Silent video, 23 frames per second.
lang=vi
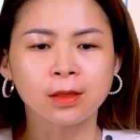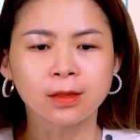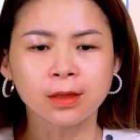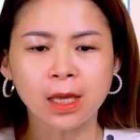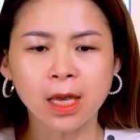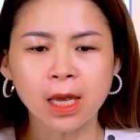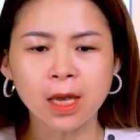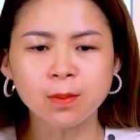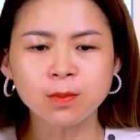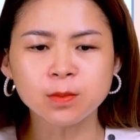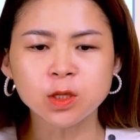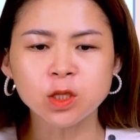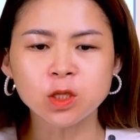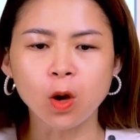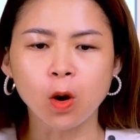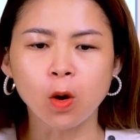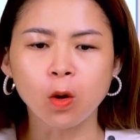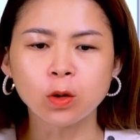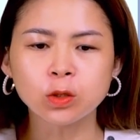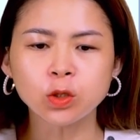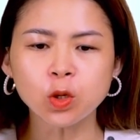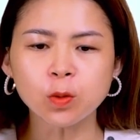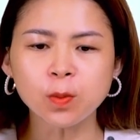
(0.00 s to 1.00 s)
tìm
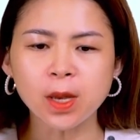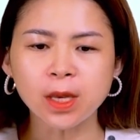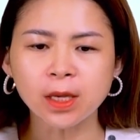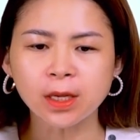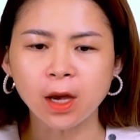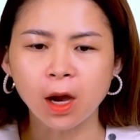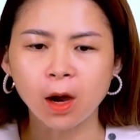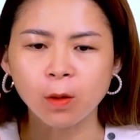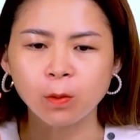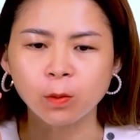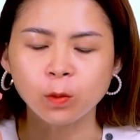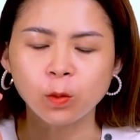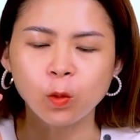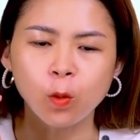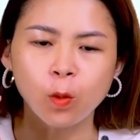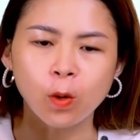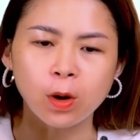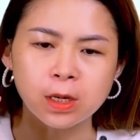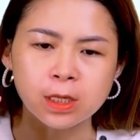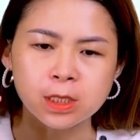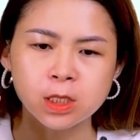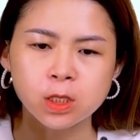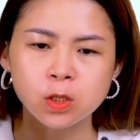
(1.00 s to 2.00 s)
số trung bình cộng
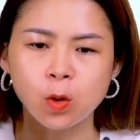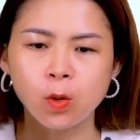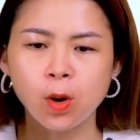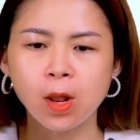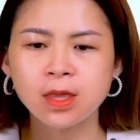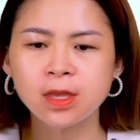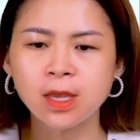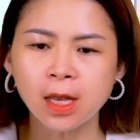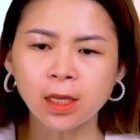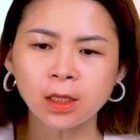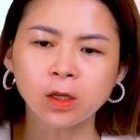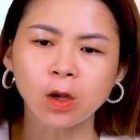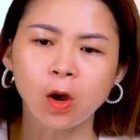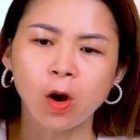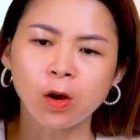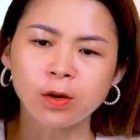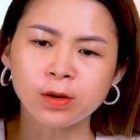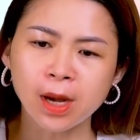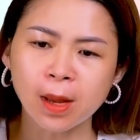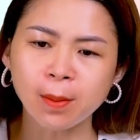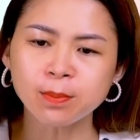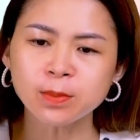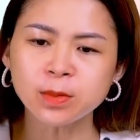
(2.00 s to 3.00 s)
của số lớn nhất có
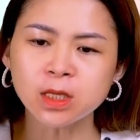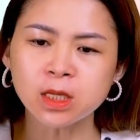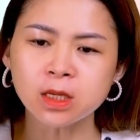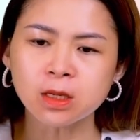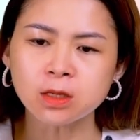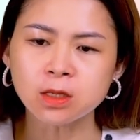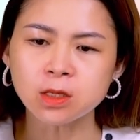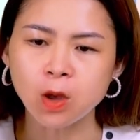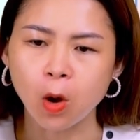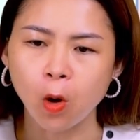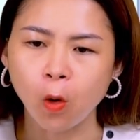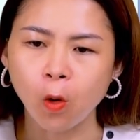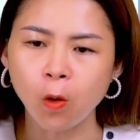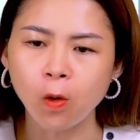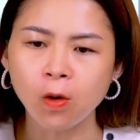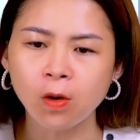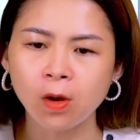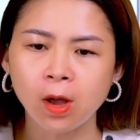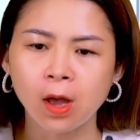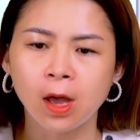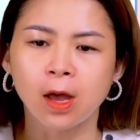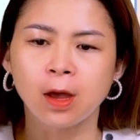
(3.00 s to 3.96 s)
năm chữ số